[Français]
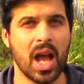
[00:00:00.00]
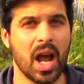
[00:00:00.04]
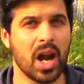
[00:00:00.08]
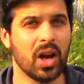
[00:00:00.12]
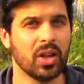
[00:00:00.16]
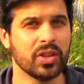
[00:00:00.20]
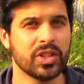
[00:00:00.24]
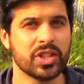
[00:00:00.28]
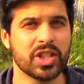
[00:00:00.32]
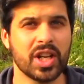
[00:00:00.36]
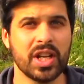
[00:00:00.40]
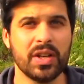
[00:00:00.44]

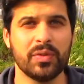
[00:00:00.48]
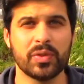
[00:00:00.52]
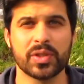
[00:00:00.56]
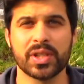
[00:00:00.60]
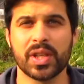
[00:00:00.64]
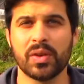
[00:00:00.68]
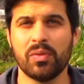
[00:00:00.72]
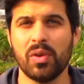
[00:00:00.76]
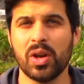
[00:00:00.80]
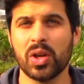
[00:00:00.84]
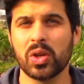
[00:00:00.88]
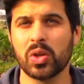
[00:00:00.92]
Alors déjà, il faut
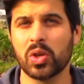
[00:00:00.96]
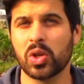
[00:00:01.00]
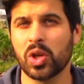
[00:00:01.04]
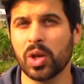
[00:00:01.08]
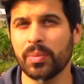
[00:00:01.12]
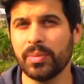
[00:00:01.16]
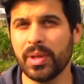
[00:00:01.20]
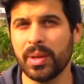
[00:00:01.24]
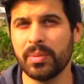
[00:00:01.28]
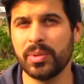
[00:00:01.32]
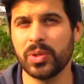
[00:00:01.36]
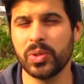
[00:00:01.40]
savoir que
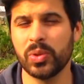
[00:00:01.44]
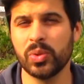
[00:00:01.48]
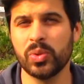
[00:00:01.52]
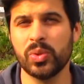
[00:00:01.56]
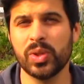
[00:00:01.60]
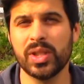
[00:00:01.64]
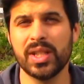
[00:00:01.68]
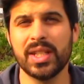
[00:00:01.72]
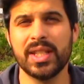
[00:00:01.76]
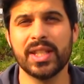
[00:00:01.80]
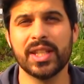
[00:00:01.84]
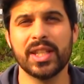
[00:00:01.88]
comme
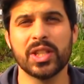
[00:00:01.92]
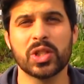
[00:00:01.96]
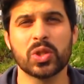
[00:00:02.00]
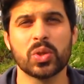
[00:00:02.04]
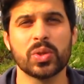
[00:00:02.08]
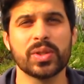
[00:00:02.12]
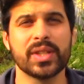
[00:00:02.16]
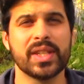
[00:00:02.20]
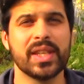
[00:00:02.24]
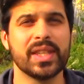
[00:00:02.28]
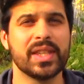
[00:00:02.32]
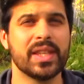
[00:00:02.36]
d'habitude, il y a des
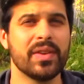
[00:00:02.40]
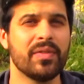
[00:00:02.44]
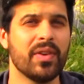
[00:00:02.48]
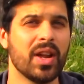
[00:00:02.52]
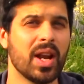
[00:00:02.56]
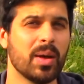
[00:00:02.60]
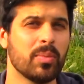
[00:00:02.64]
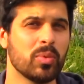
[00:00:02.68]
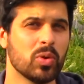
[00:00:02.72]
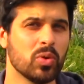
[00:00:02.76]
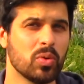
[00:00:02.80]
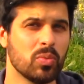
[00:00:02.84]
choses qui étaient
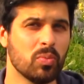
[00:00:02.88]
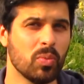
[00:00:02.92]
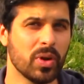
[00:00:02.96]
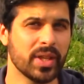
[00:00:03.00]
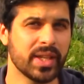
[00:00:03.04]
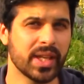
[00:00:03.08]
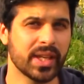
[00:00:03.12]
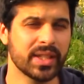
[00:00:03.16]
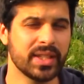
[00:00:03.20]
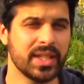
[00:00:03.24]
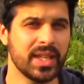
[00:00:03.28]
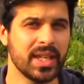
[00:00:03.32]
valables le
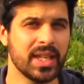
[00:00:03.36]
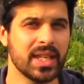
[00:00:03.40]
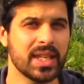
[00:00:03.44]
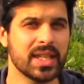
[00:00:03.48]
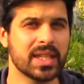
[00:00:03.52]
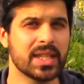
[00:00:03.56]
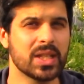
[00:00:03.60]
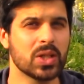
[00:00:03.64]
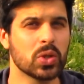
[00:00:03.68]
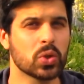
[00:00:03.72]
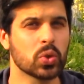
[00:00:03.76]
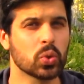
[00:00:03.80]
mois dernier
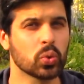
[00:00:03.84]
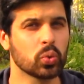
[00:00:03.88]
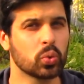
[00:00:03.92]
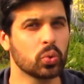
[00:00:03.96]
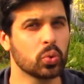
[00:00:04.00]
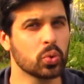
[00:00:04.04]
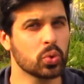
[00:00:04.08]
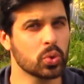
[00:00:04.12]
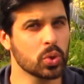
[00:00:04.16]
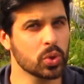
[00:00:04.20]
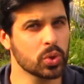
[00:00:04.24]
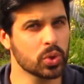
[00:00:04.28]
et qui le sont
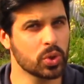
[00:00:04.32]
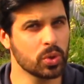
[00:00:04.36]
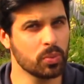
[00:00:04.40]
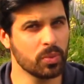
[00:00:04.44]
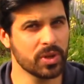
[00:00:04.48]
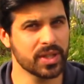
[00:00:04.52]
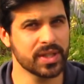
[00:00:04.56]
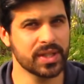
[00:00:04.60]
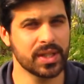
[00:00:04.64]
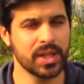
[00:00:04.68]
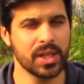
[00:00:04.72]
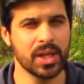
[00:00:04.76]
toujours ce
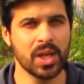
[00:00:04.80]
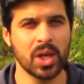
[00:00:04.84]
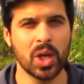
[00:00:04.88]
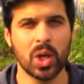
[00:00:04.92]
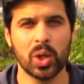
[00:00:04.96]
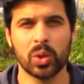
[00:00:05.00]
mois-ci.